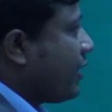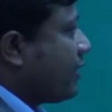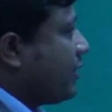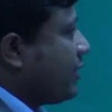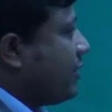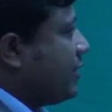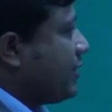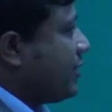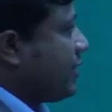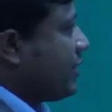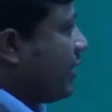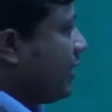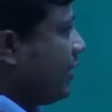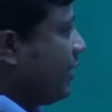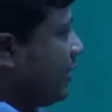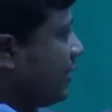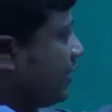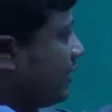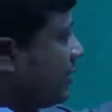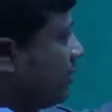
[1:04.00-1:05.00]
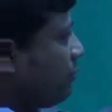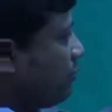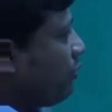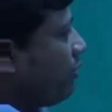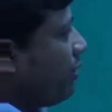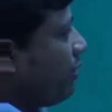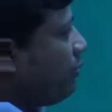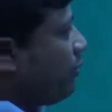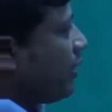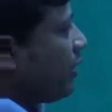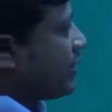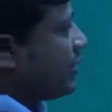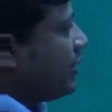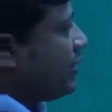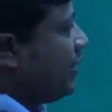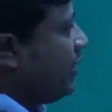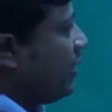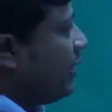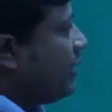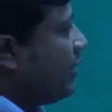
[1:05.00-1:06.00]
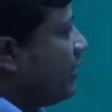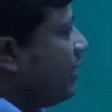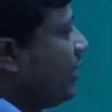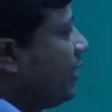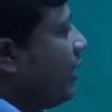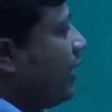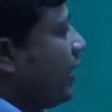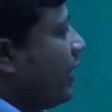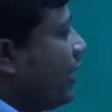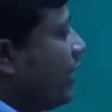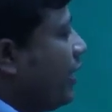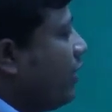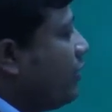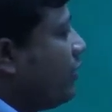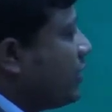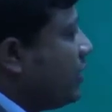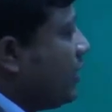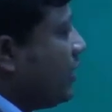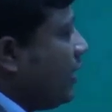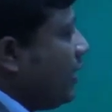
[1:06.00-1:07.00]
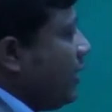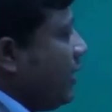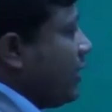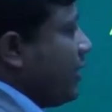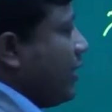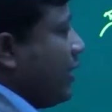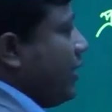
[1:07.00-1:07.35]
এক শ্রেণীর যে প্রভাবক আছে এরা হচ্ছে